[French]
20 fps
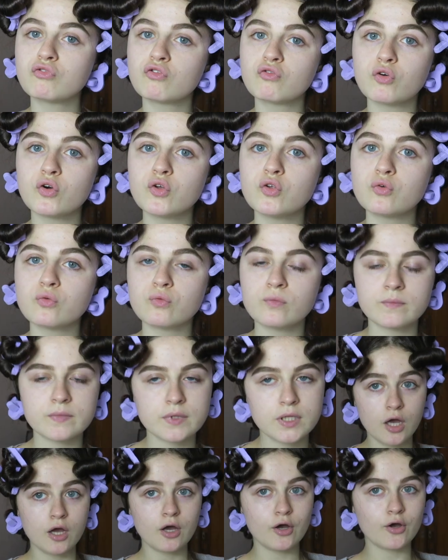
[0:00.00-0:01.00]
voyons.
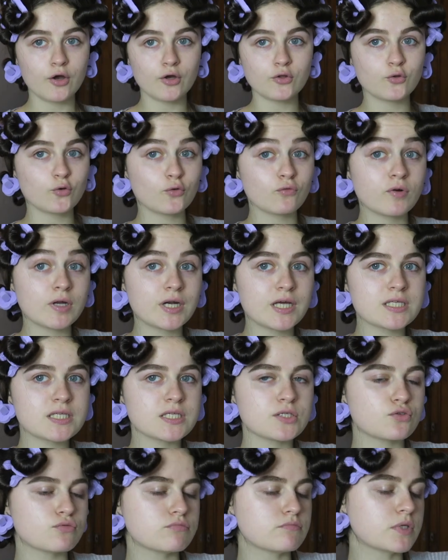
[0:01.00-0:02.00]
donc voilà
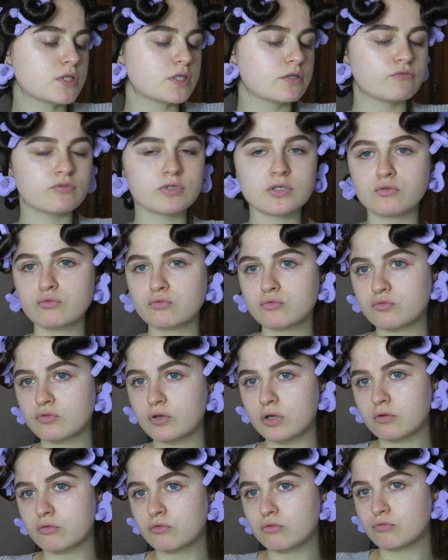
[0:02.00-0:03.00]
cette magnifique
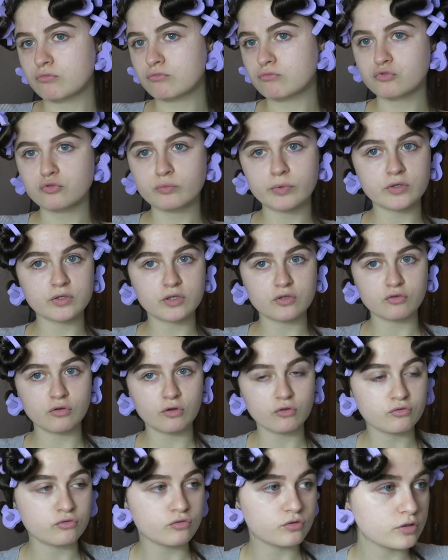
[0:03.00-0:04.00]
tête. Je suis prête à
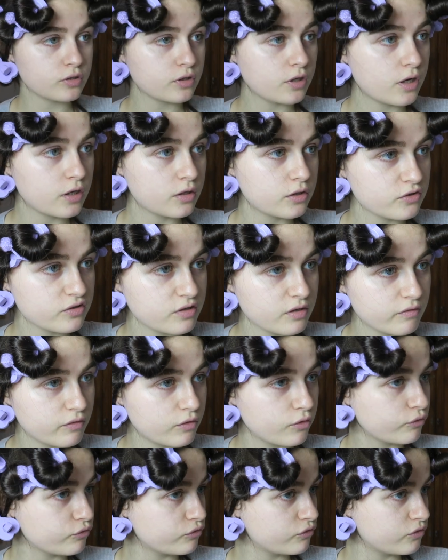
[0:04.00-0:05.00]
sortir là, la
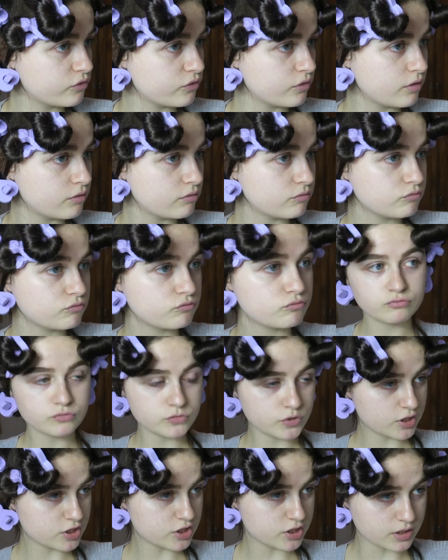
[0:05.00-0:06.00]
Saint-Valentin.
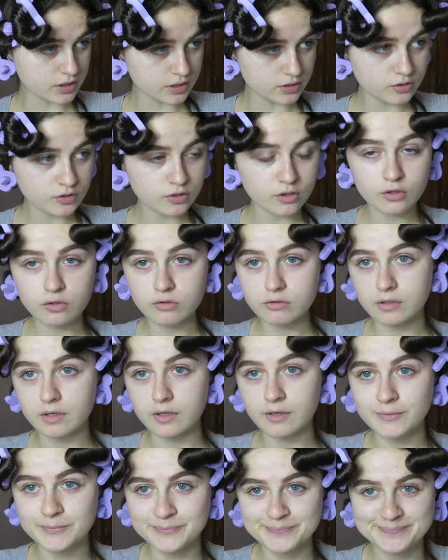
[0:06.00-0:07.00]
Bien que j'ai des cornes
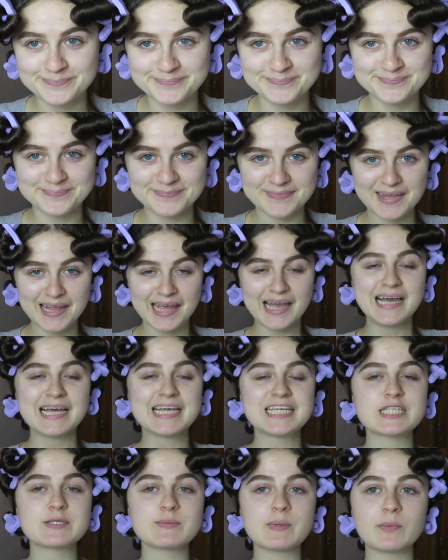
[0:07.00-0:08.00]
là
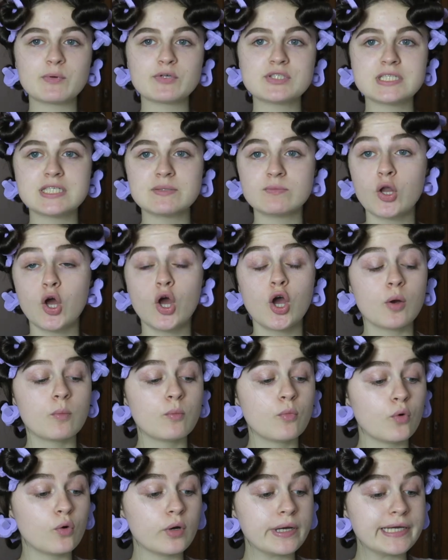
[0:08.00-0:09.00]
c'est pas possible.
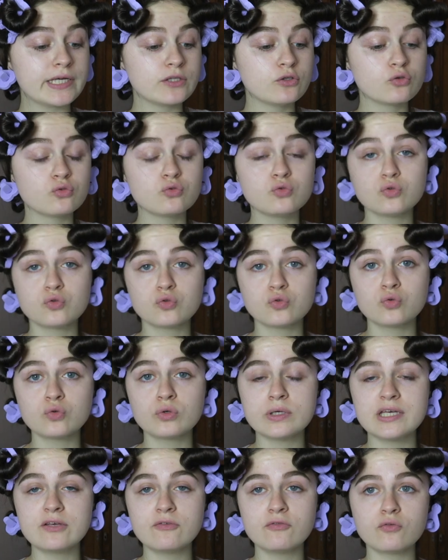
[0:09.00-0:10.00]
Bon, et donc du
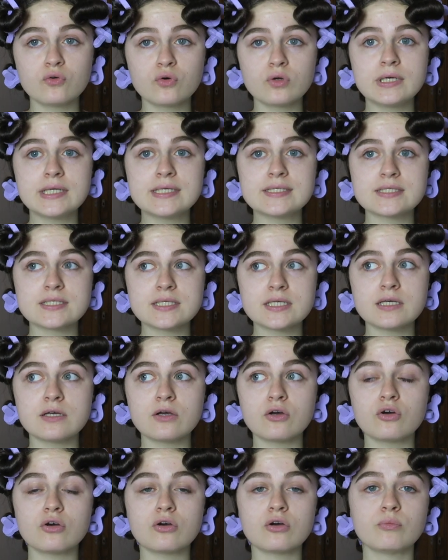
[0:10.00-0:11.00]
coup, il faut
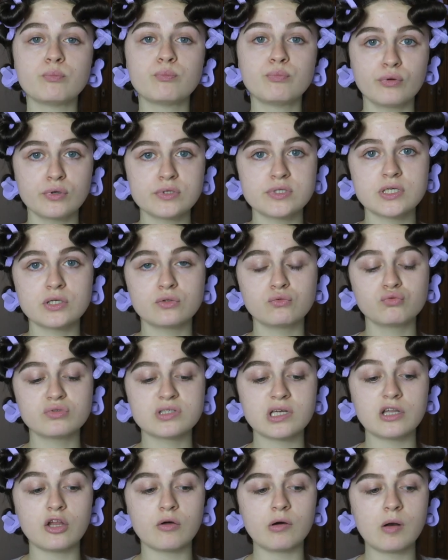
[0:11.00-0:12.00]
laisser euh, poser tout
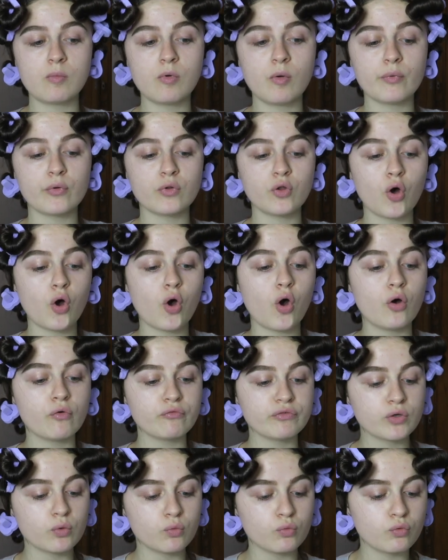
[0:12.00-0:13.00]
ça normalement pendant
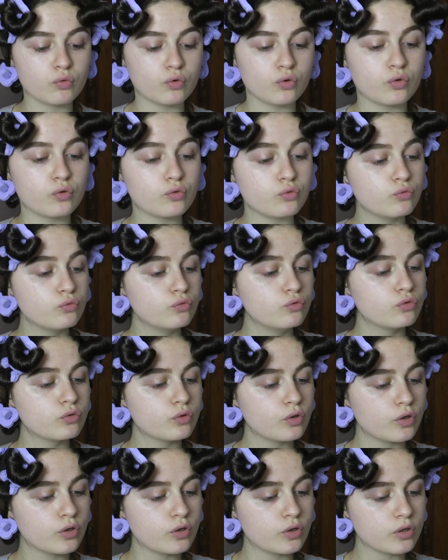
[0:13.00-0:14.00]
environ euh,
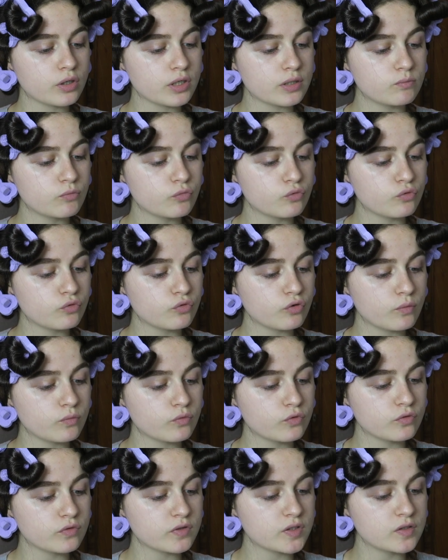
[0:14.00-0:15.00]
une heure, il me
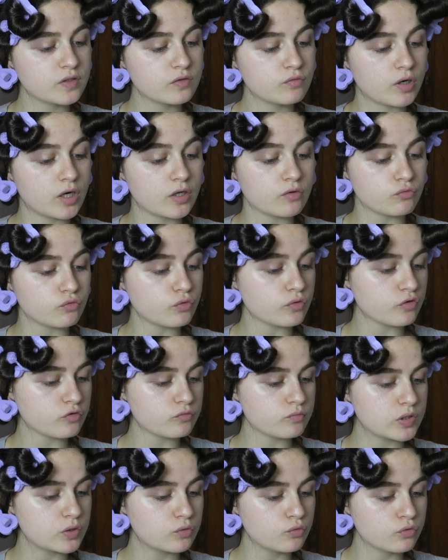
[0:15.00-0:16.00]
semble, de ce qu'ils disent, voilà,
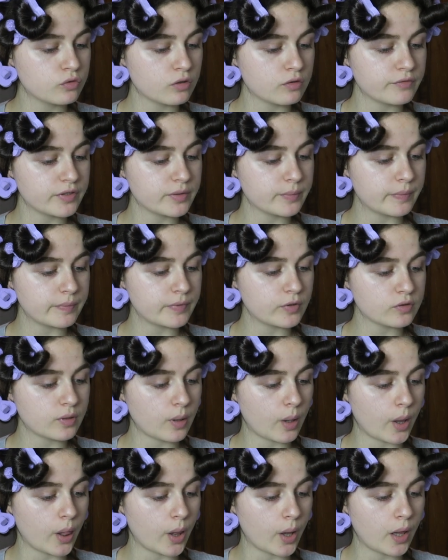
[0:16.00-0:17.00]
60 minutes, enlever les
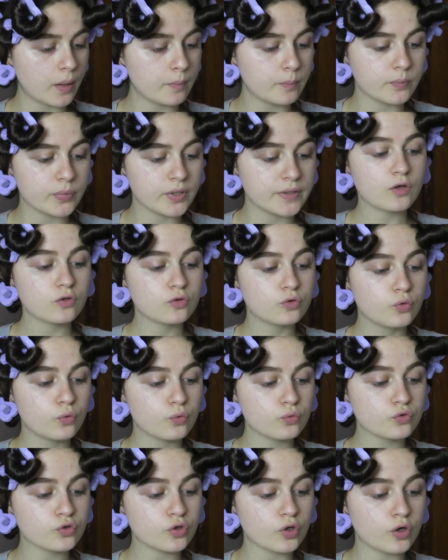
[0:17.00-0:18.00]
papillotes, blablabla.
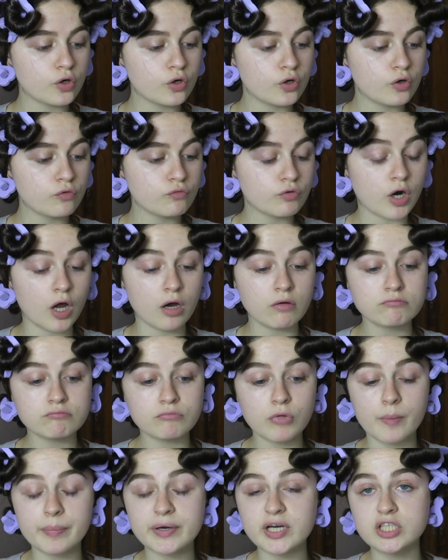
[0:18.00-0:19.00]
donc euh, voilà.
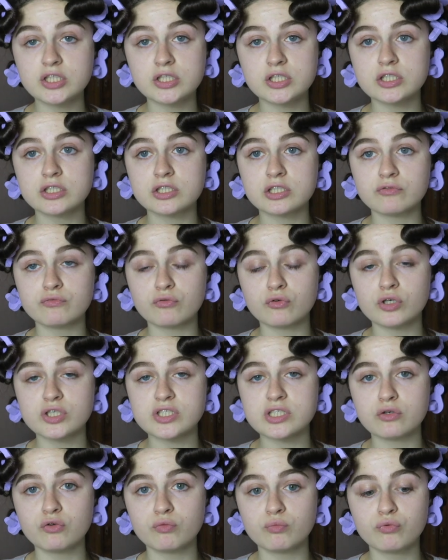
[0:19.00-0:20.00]
Mais après, ils disent qu'il faut
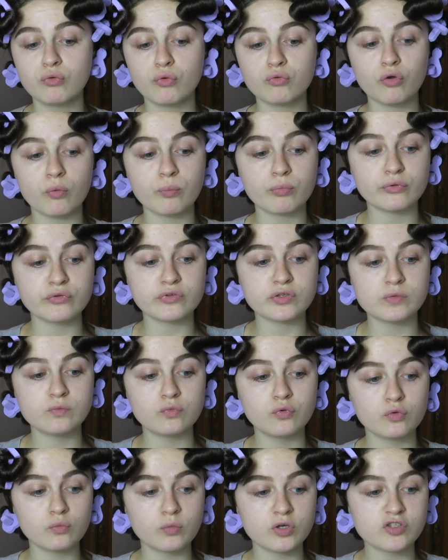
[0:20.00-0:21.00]
laisser le plus longtemps
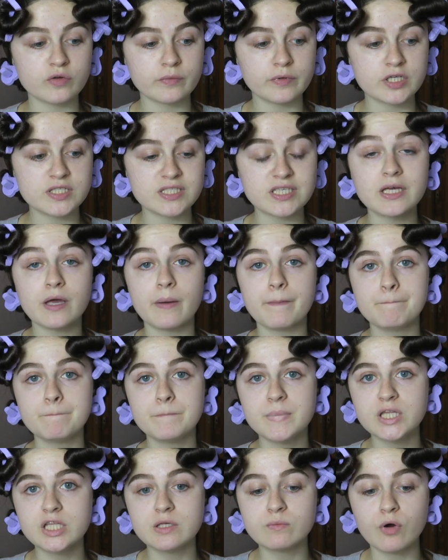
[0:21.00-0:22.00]
possible, donc moi je vais laisser
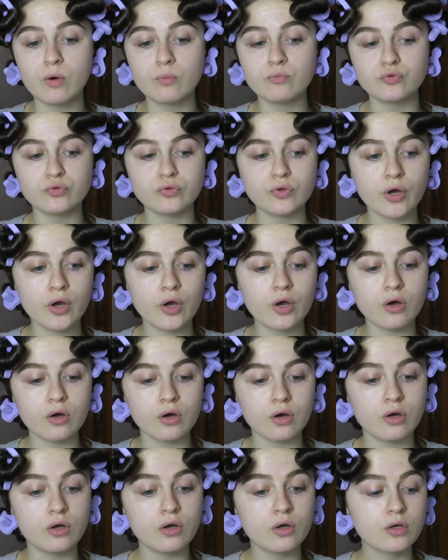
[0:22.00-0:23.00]
minimum une
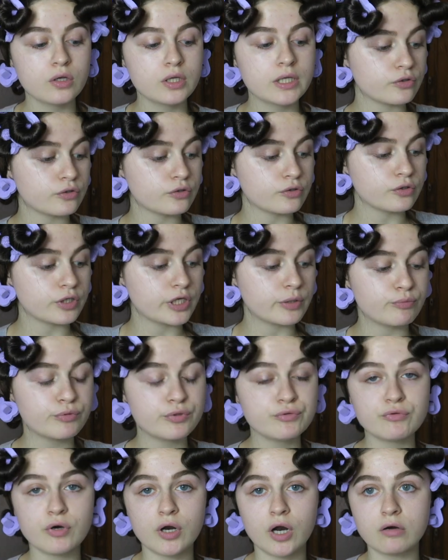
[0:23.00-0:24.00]
heure, et
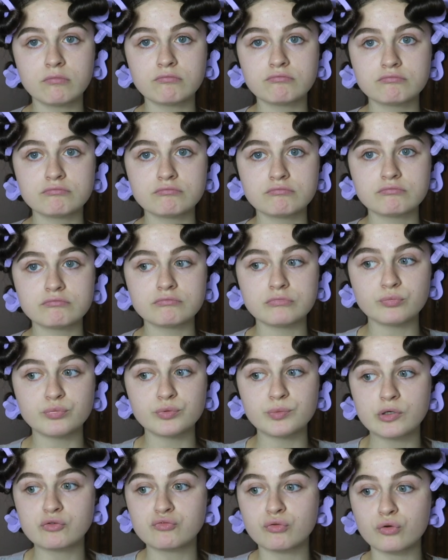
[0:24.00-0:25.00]
puis voilà. Et
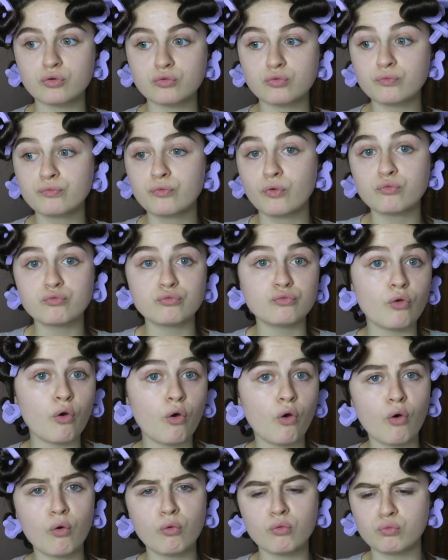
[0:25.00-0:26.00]
puis bah, je vous retrouve dans une
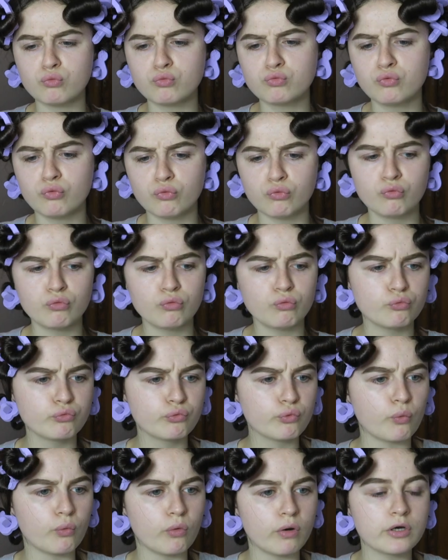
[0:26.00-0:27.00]
heure, ou deux, ou
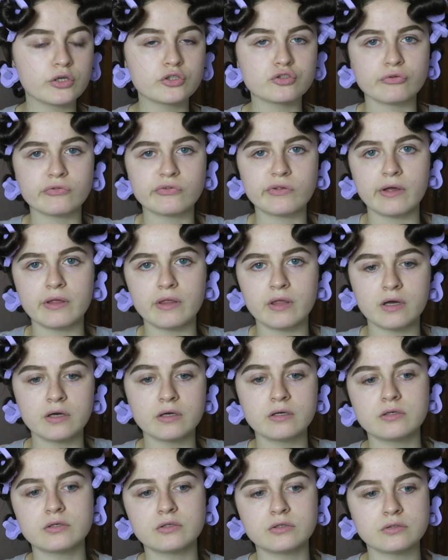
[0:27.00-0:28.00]
trois, j'en sais
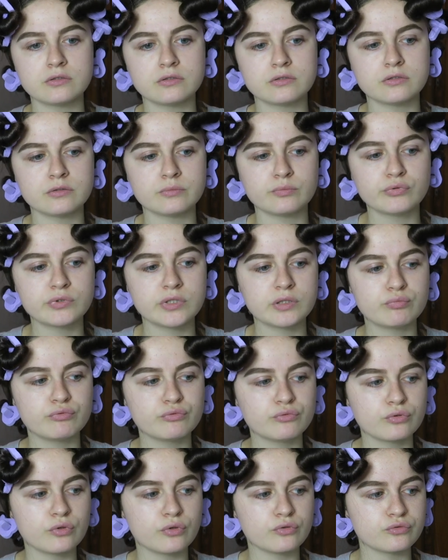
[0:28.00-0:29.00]
rien. Peut-être
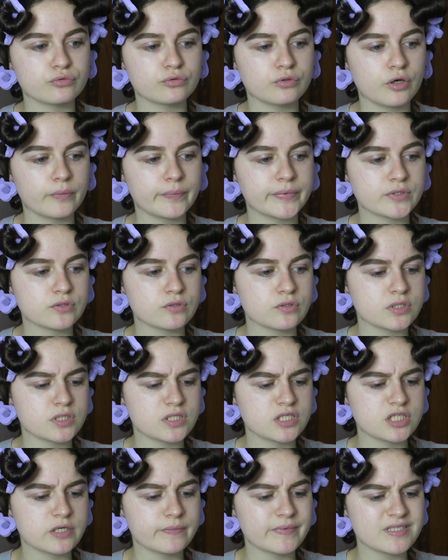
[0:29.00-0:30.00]
plutôt dans une heure, parce que
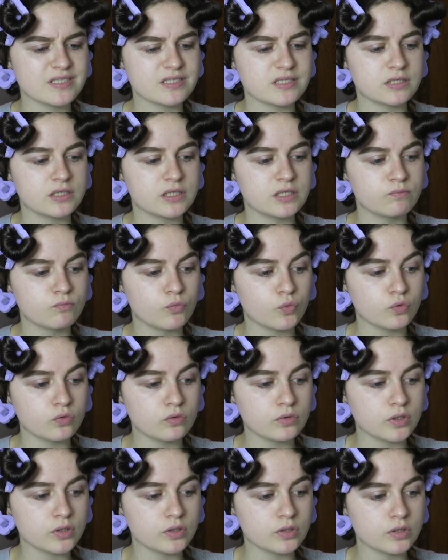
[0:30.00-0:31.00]
si jamais c'est
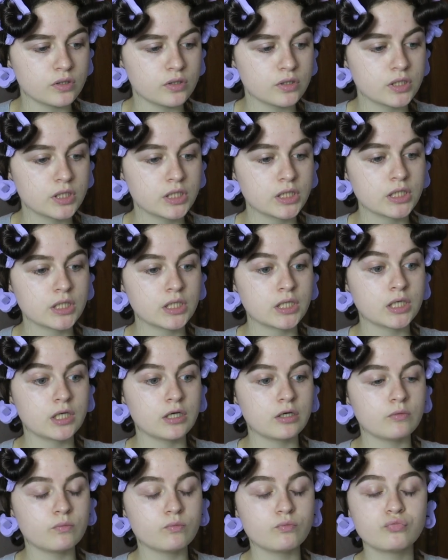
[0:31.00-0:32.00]
immonde
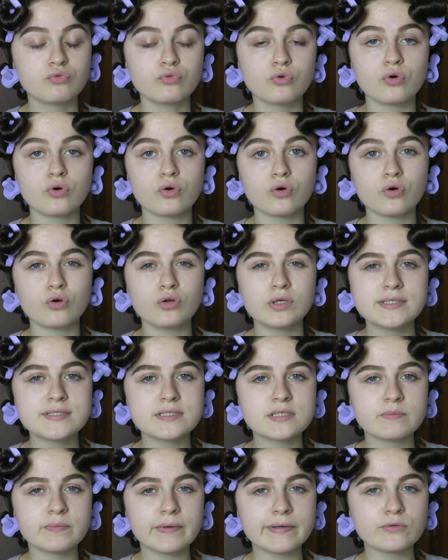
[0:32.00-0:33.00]
pour
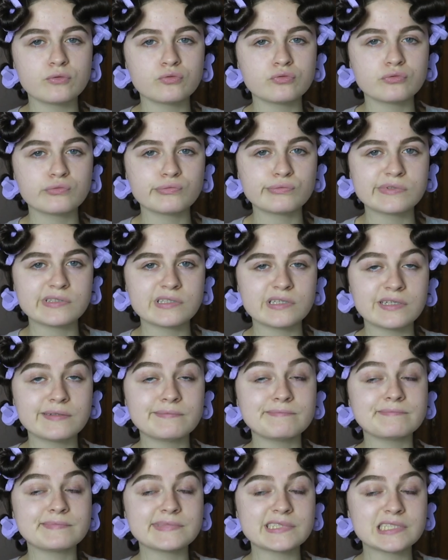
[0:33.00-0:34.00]
relisser par-dessus tout
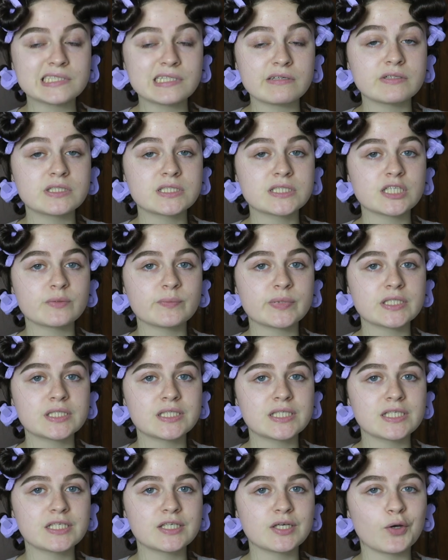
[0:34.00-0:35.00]
ça, ça va être
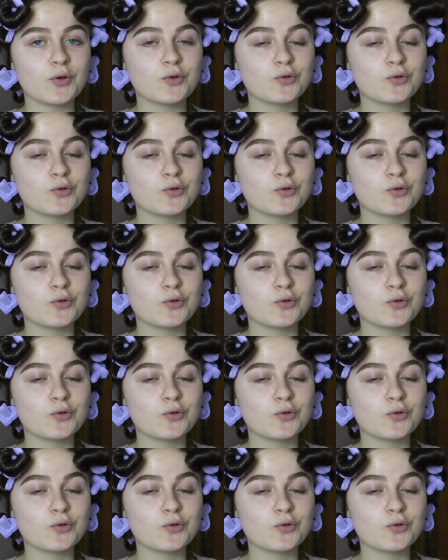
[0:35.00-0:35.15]
sympathique.